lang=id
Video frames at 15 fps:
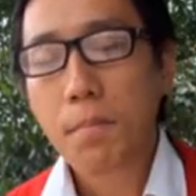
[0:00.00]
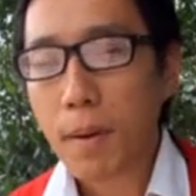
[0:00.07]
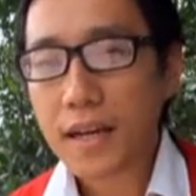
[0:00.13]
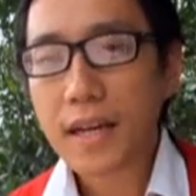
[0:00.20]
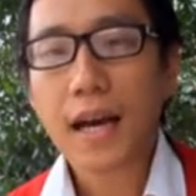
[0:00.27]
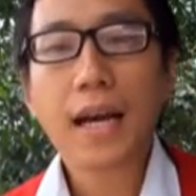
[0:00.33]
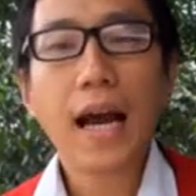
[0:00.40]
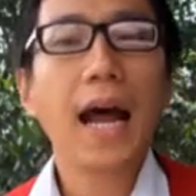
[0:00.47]

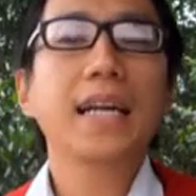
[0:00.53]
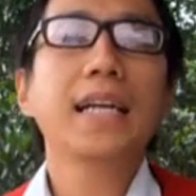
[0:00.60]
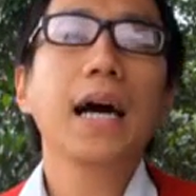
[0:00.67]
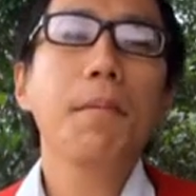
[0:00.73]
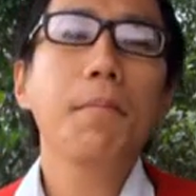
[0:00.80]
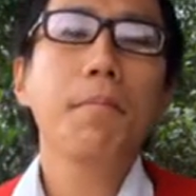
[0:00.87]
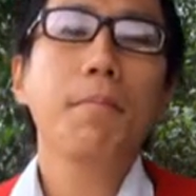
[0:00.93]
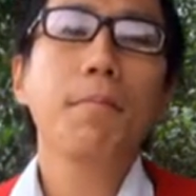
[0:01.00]
Pernahkah
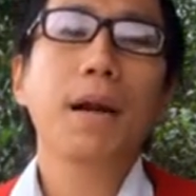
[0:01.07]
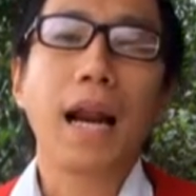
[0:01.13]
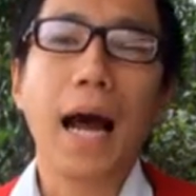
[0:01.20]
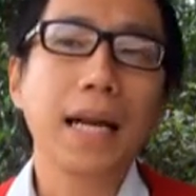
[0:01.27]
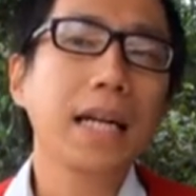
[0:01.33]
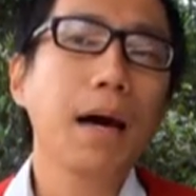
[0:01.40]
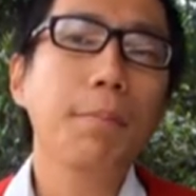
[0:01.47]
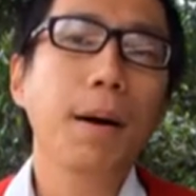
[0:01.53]
Anda
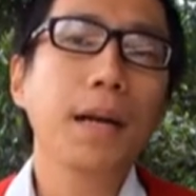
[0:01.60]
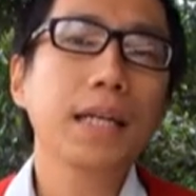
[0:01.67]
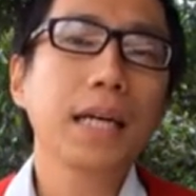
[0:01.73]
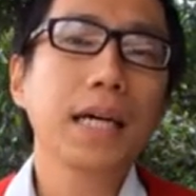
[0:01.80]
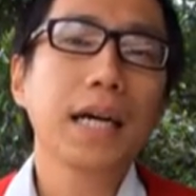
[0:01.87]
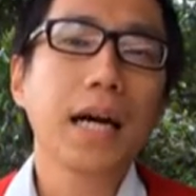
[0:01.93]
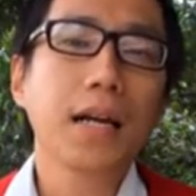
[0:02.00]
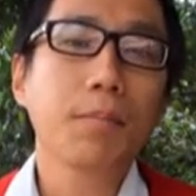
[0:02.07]
berhadapan
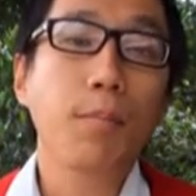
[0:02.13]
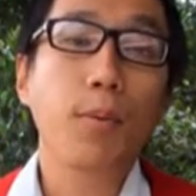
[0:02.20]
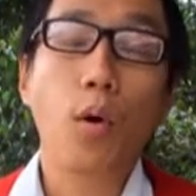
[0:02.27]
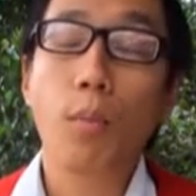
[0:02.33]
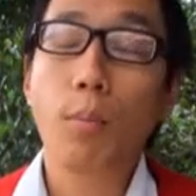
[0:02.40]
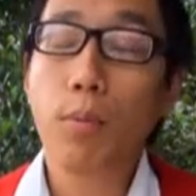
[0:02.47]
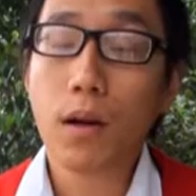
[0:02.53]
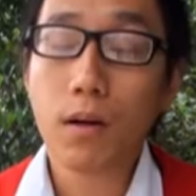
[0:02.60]
dengan
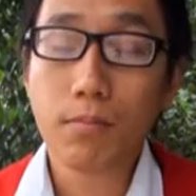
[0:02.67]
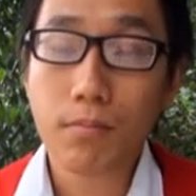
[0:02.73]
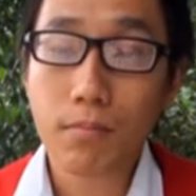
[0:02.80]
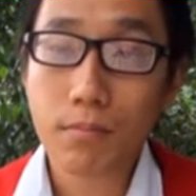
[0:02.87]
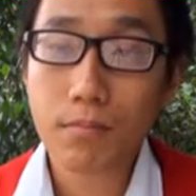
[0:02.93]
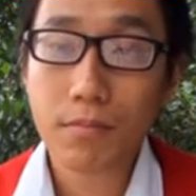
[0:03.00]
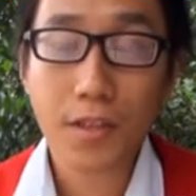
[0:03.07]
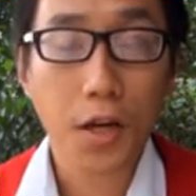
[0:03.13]

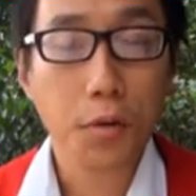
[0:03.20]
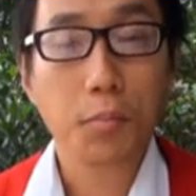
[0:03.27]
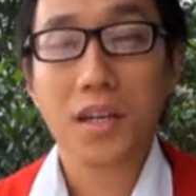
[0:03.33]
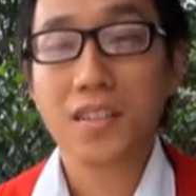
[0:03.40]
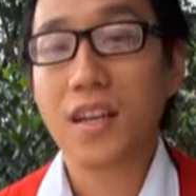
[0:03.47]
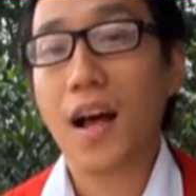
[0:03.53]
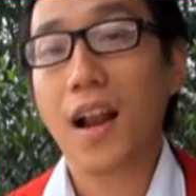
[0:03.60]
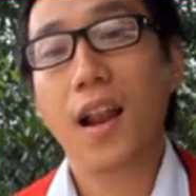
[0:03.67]
problem dan
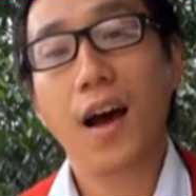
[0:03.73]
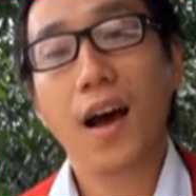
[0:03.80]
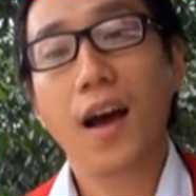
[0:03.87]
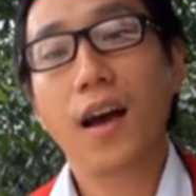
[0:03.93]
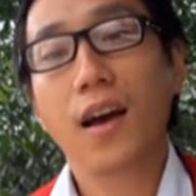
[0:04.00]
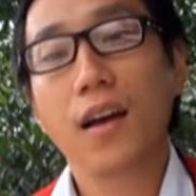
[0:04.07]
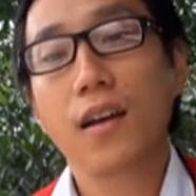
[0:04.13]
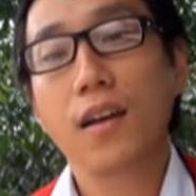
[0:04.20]
masalah
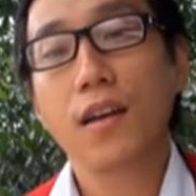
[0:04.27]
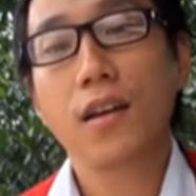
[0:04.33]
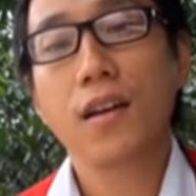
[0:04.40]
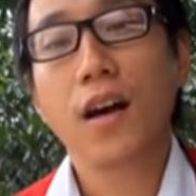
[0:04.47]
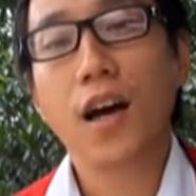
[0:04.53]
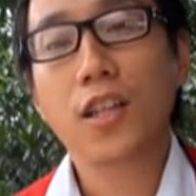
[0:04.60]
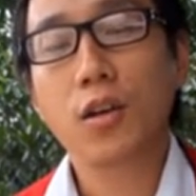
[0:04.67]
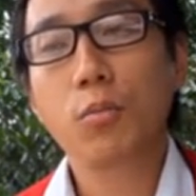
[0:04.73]

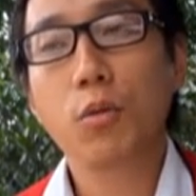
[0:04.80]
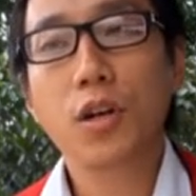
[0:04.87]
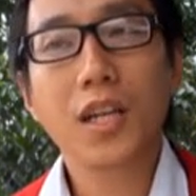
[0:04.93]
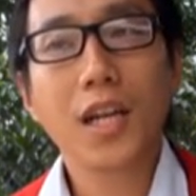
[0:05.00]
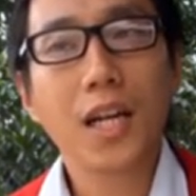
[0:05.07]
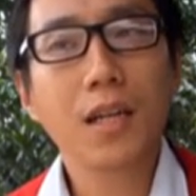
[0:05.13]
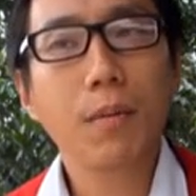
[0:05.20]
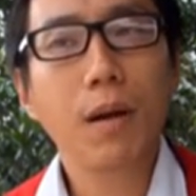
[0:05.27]
atau
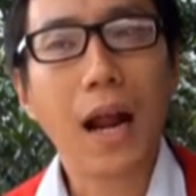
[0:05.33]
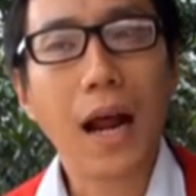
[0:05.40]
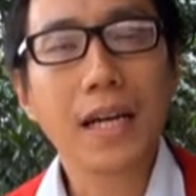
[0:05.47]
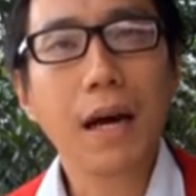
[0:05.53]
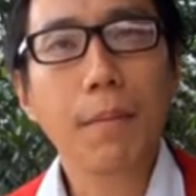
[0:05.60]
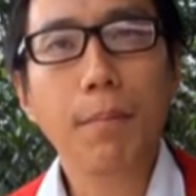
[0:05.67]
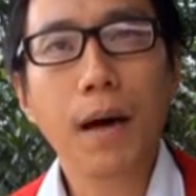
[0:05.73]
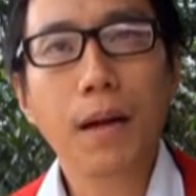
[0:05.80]
mungkin Anda
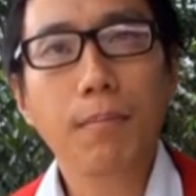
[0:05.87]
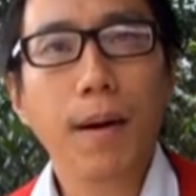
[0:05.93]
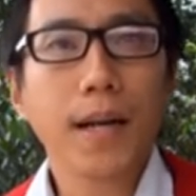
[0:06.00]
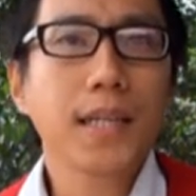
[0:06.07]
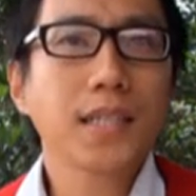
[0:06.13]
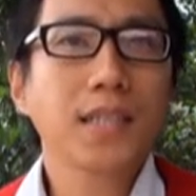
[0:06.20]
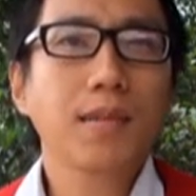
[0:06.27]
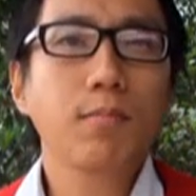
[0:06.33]
berhadapan
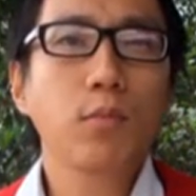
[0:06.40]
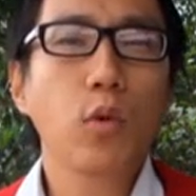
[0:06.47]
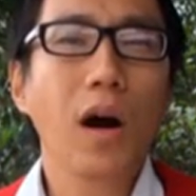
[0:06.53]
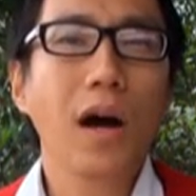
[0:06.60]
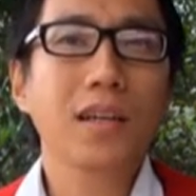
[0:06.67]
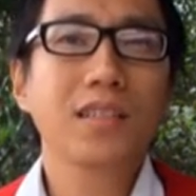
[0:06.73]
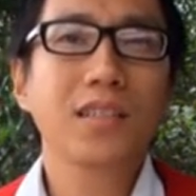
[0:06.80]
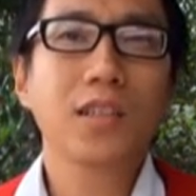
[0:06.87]
pada
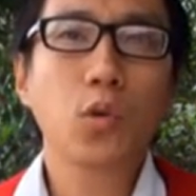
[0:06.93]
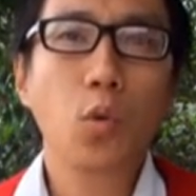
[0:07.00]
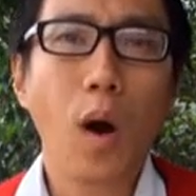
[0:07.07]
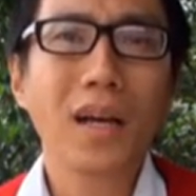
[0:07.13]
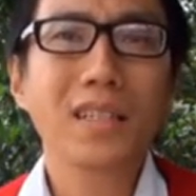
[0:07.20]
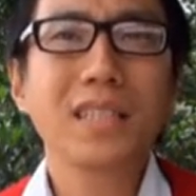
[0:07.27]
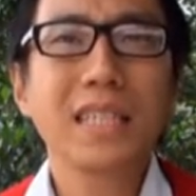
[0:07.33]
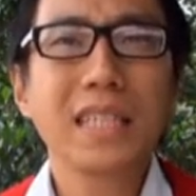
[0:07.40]
sebuah
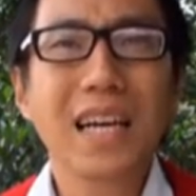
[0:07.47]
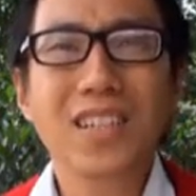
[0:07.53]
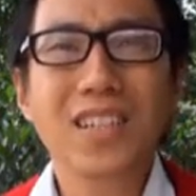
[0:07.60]
situasi